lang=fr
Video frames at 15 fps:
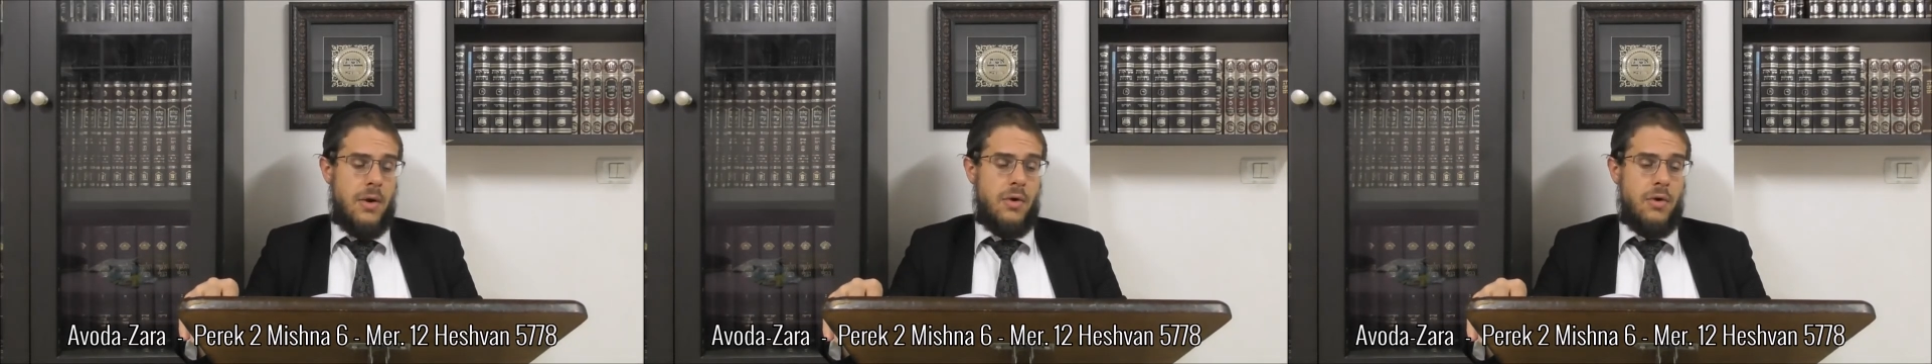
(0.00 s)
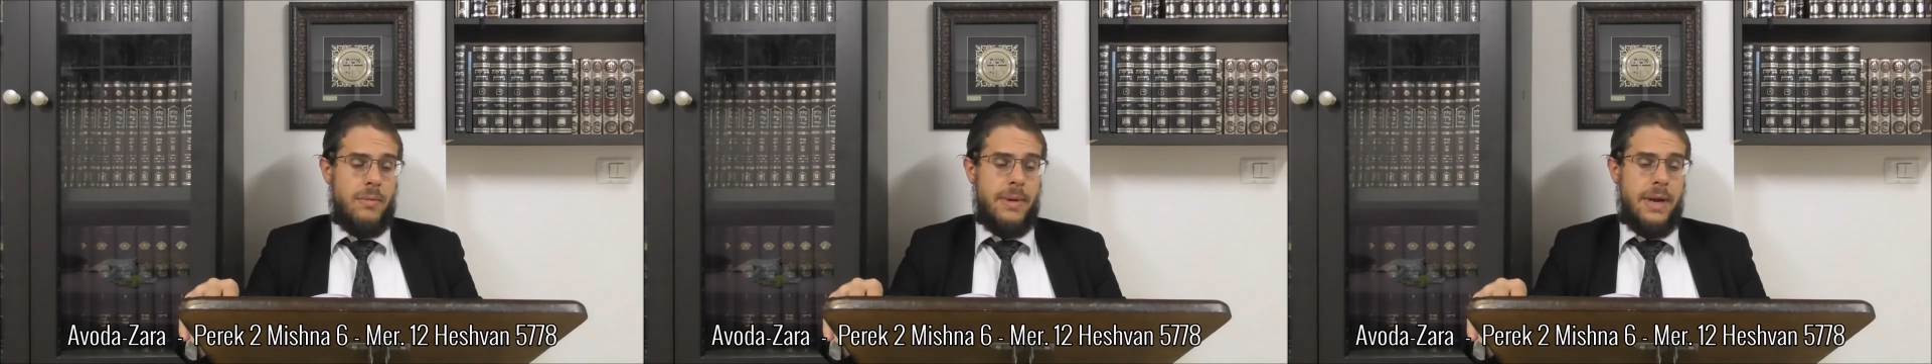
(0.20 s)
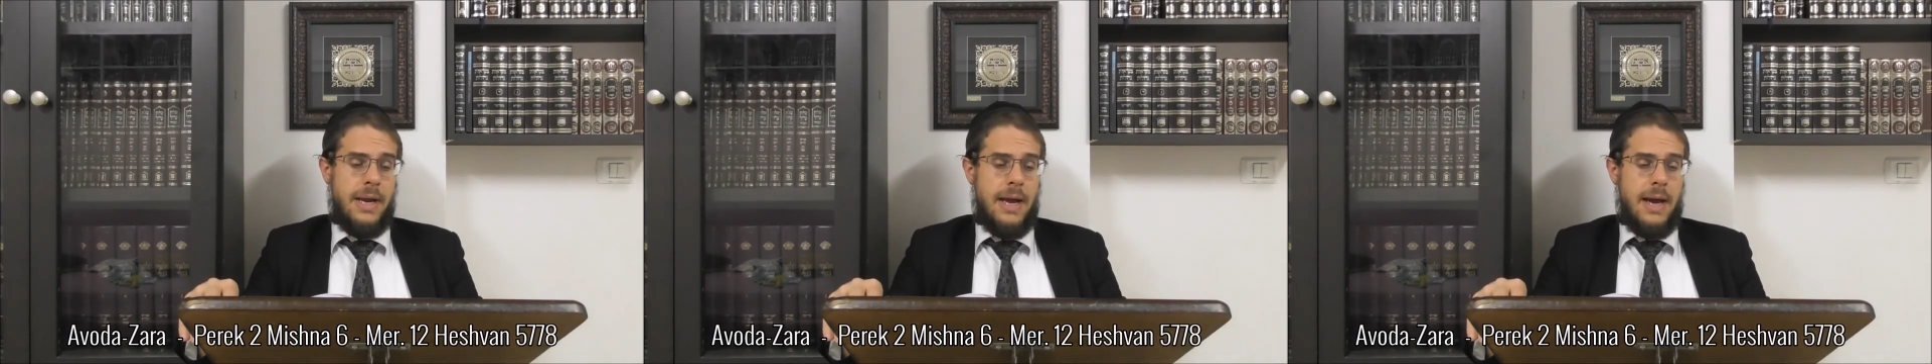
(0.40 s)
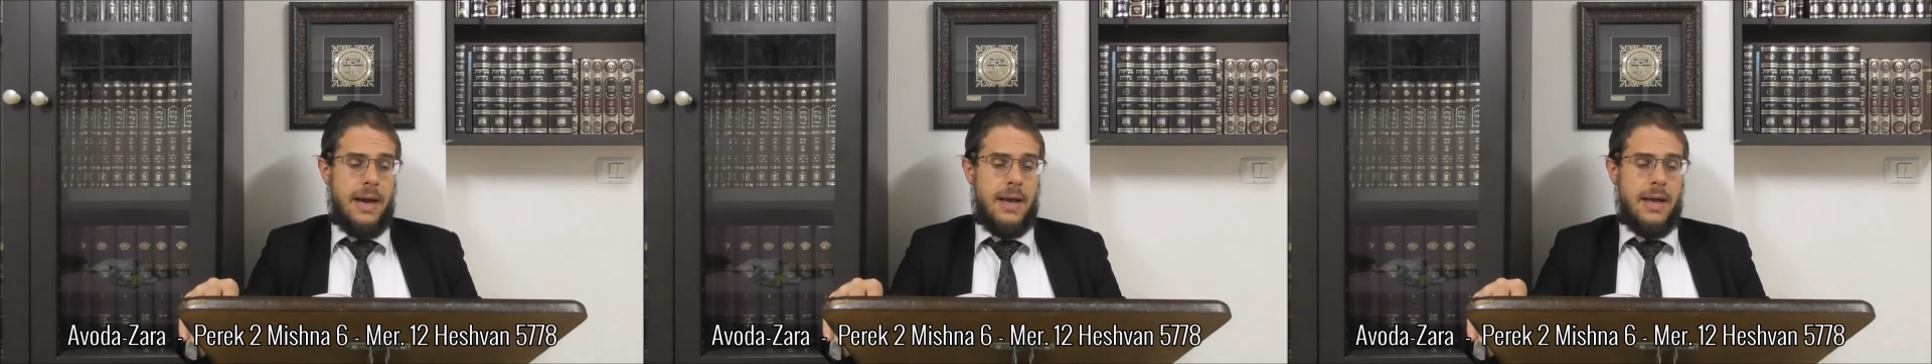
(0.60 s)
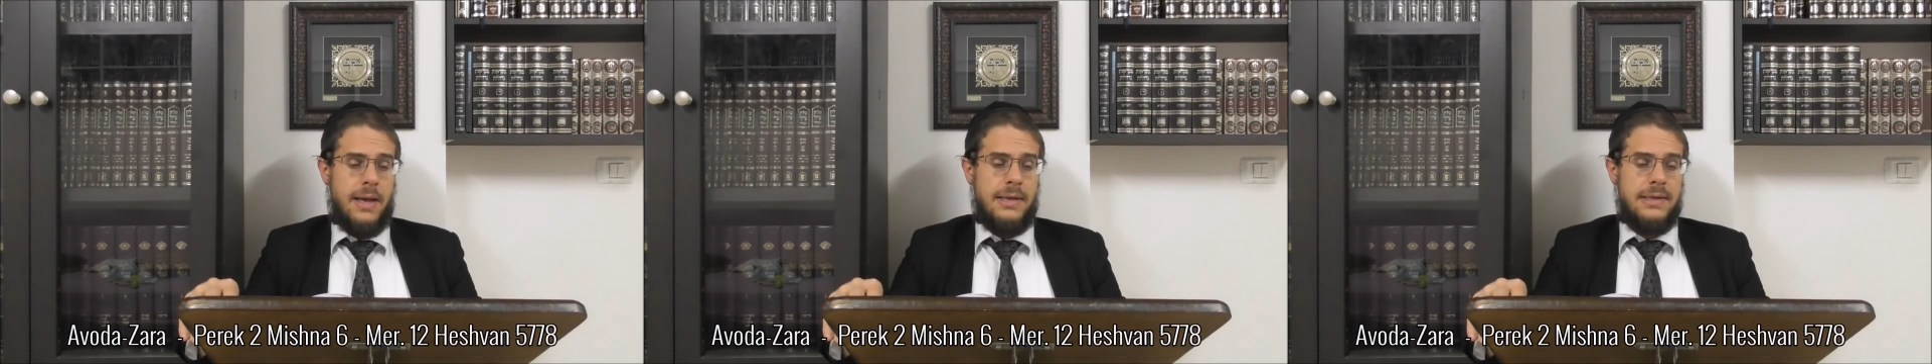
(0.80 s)
au
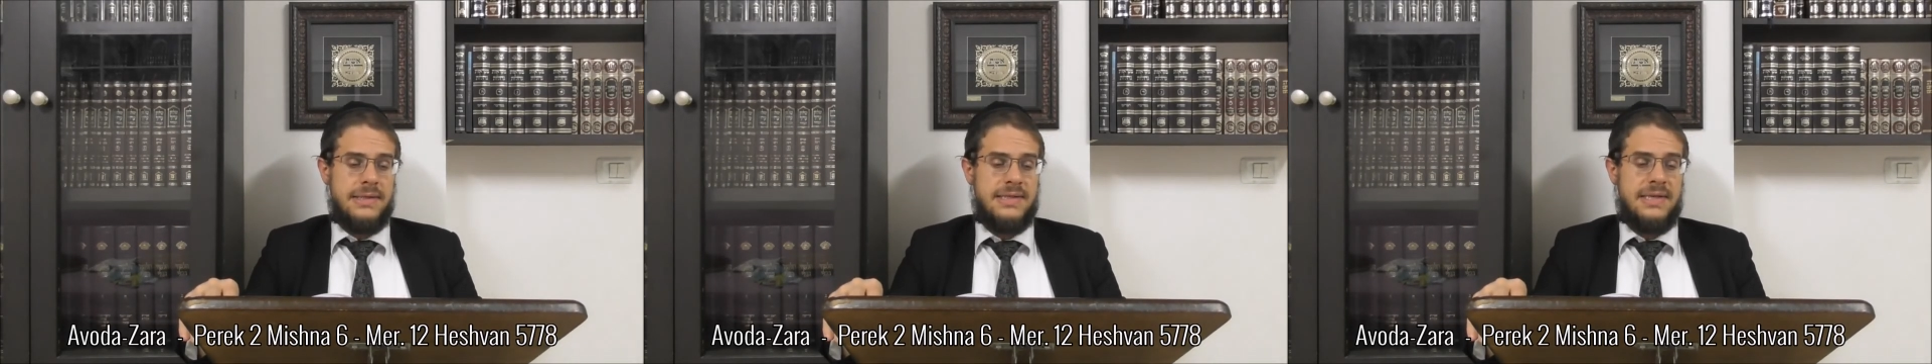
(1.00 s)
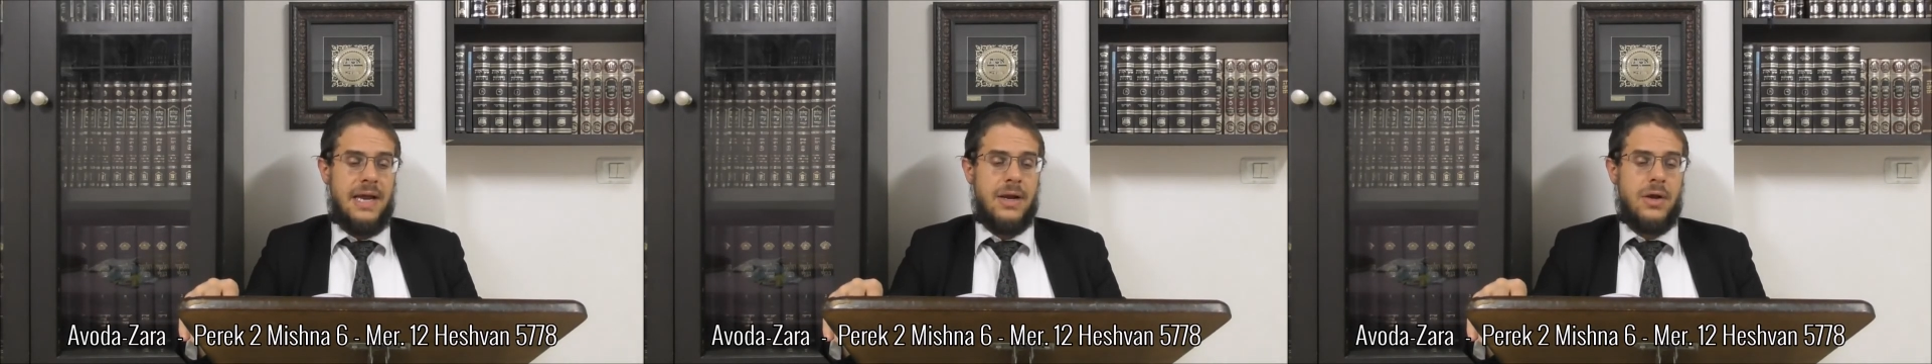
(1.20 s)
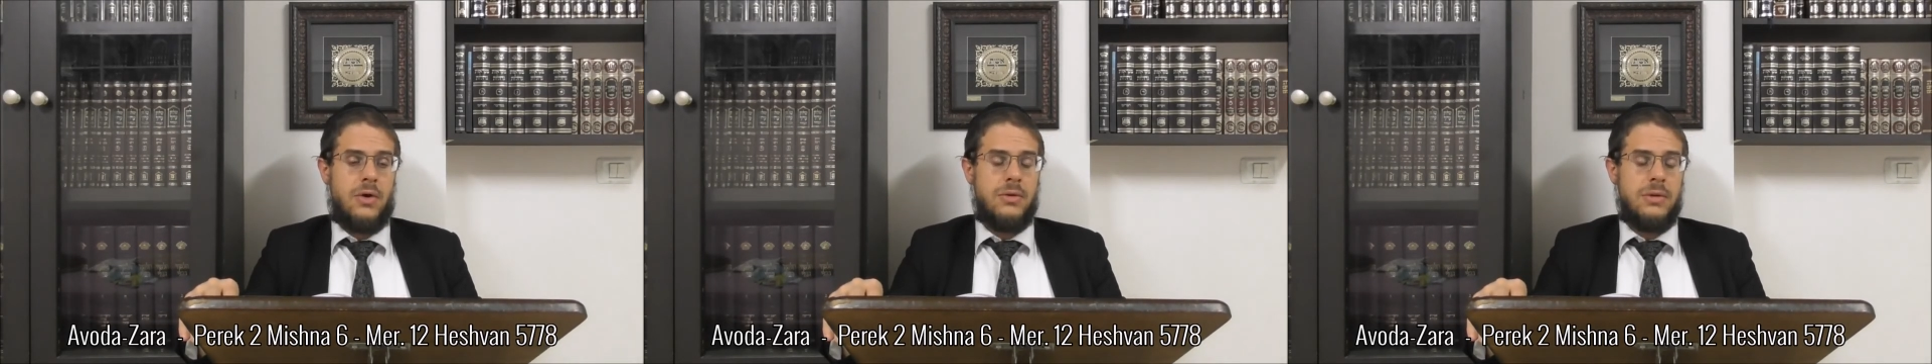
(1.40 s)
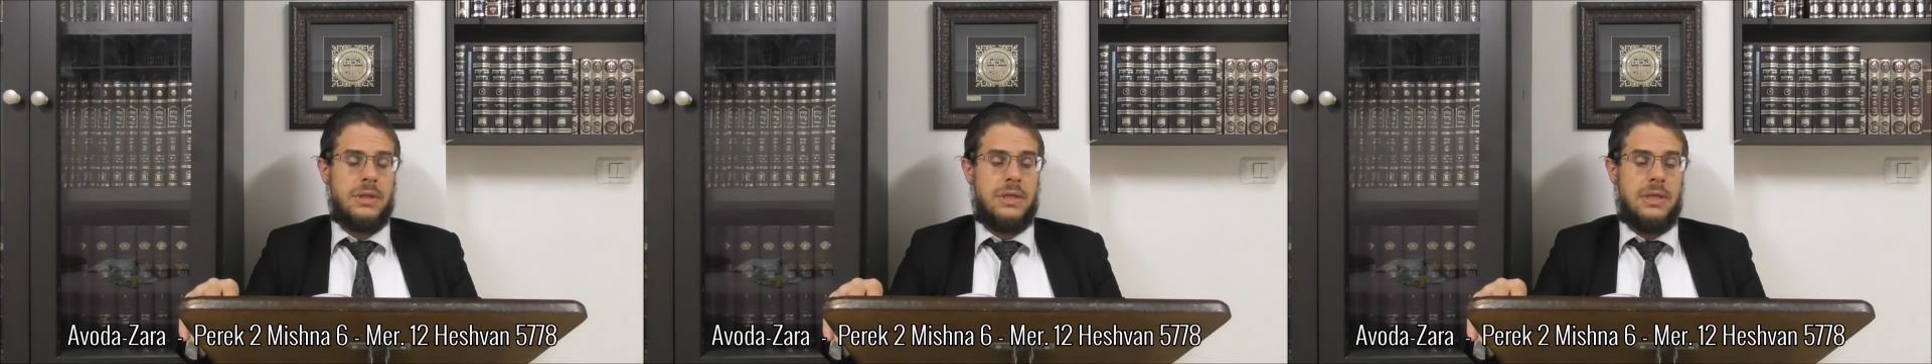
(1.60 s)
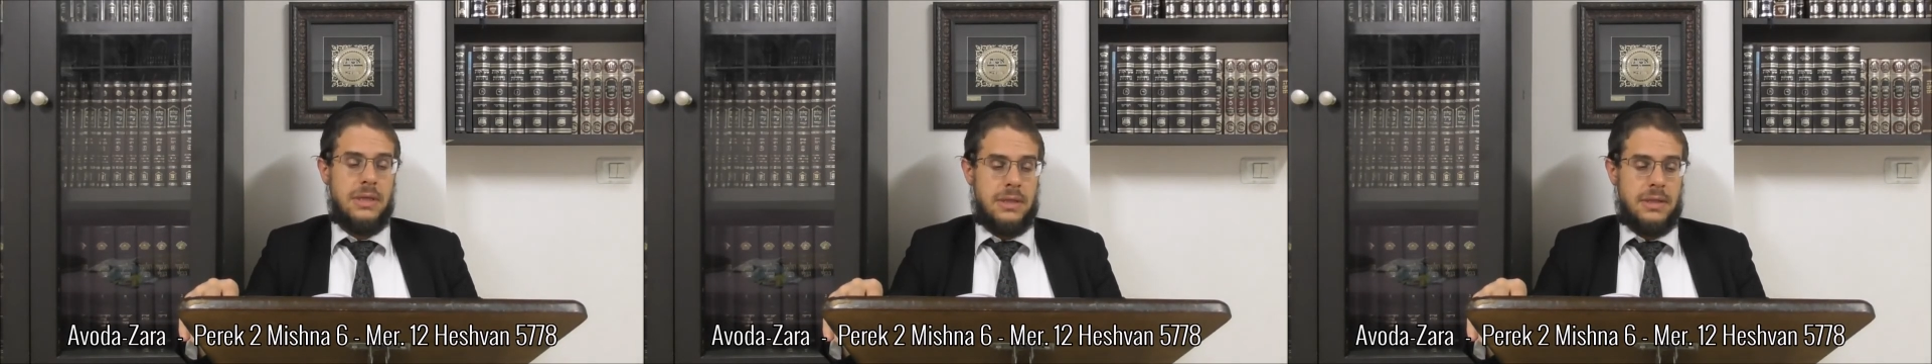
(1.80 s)
Melach
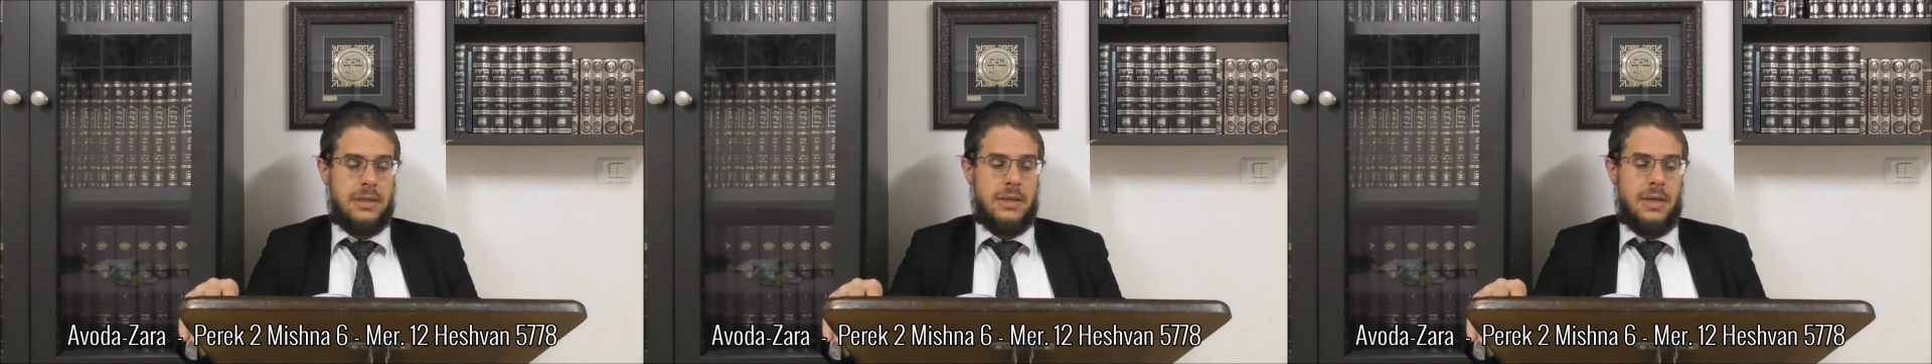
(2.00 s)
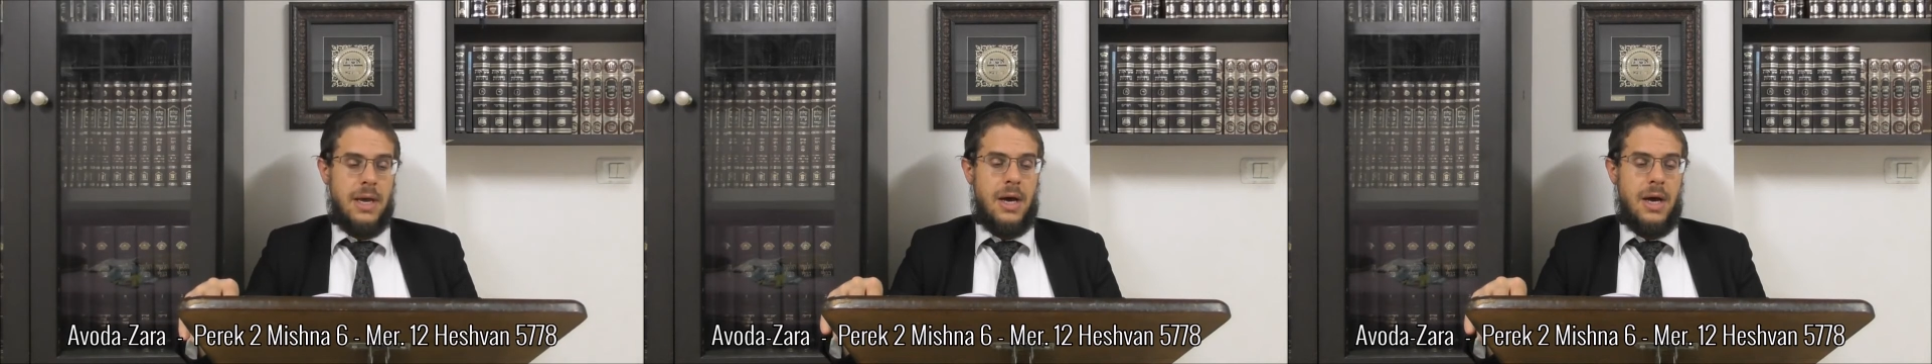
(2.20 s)
Salkontit.